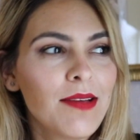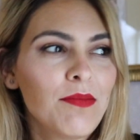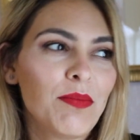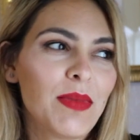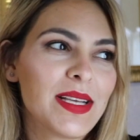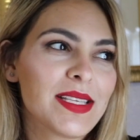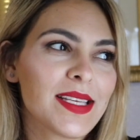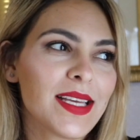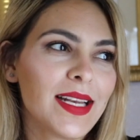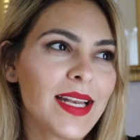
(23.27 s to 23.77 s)

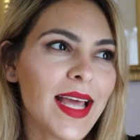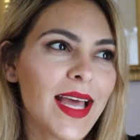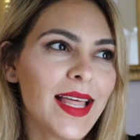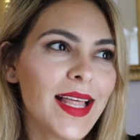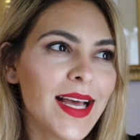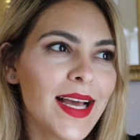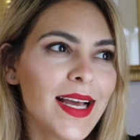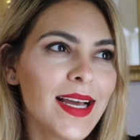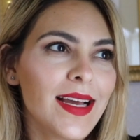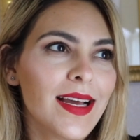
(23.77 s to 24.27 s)
Más que
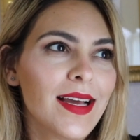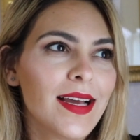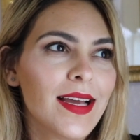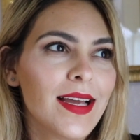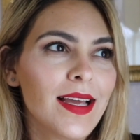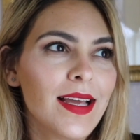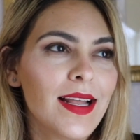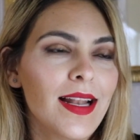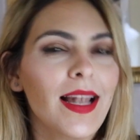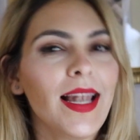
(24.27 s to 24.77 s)
nada,
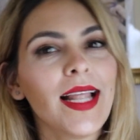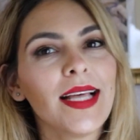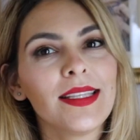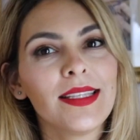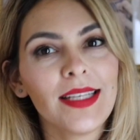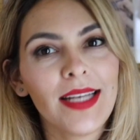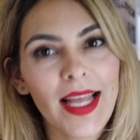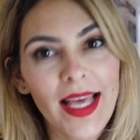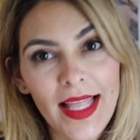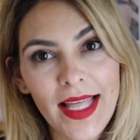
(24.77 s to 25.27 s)
la
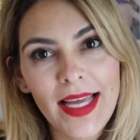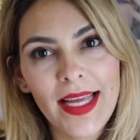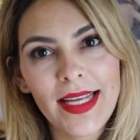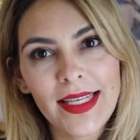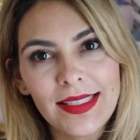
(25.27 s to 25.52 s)
tirada